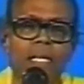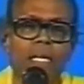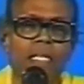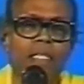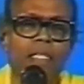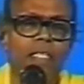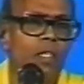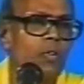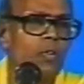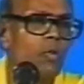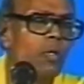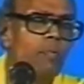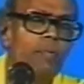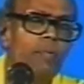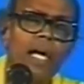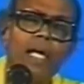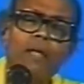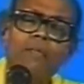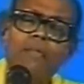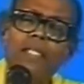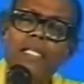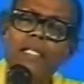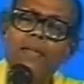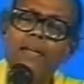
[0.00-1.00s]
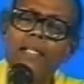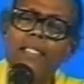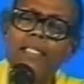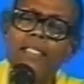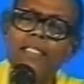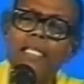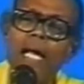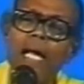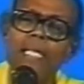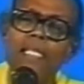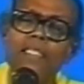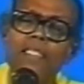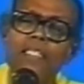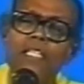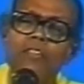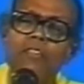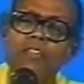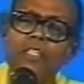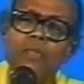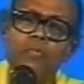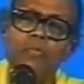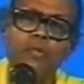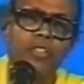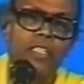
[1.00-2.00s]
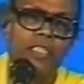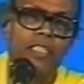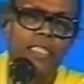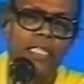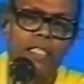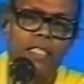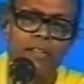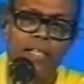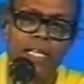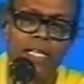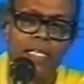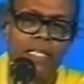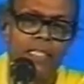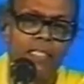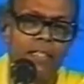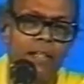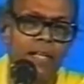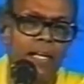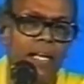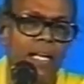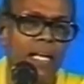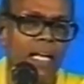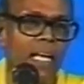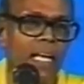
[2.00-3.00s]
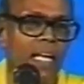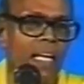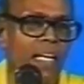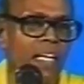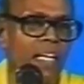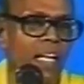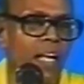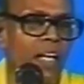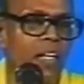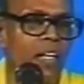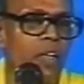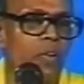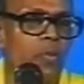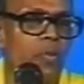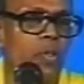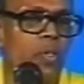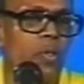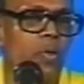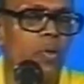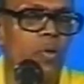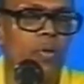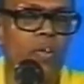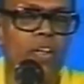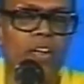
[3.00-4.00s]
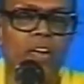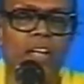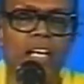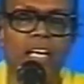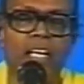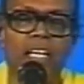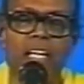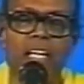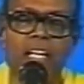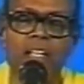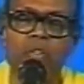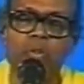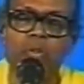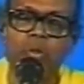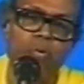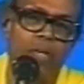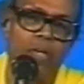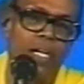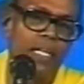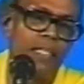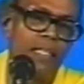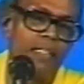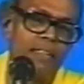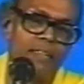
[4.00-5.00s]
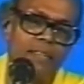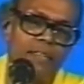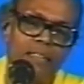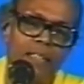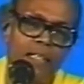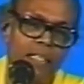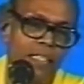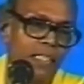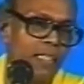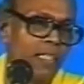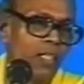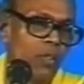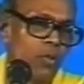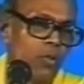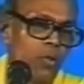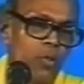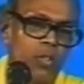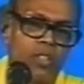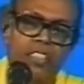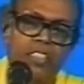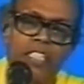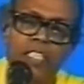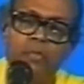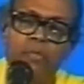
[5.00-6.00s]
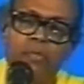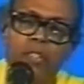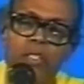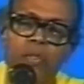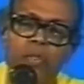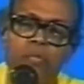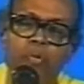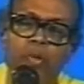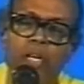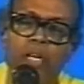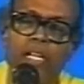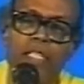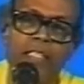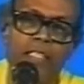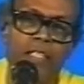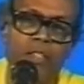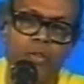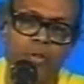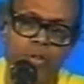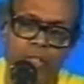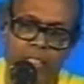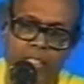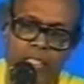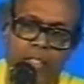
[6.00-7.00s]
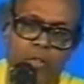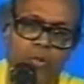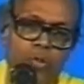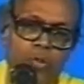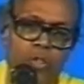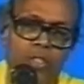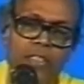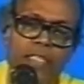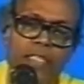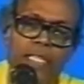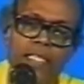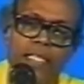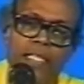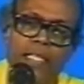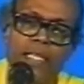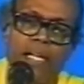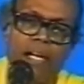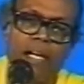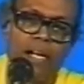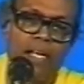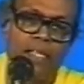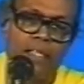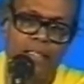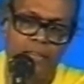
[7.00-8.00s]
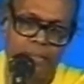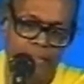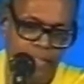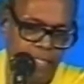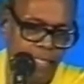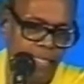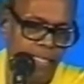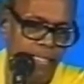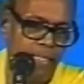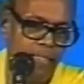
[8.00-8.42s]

சரி உண்மை ஆன்மீகவாதி ஞானிகள் திருவடியை பூஜை செய்தவன் என்ன செய்யான் நன்றி உணர்வோனாக நடந்து கொள்வான் இங்கே தொண்டு செய்து மட்டும் போனான் இந்த இங்கே தொண்டு செய்த யாராக இருந்தாலும் சரி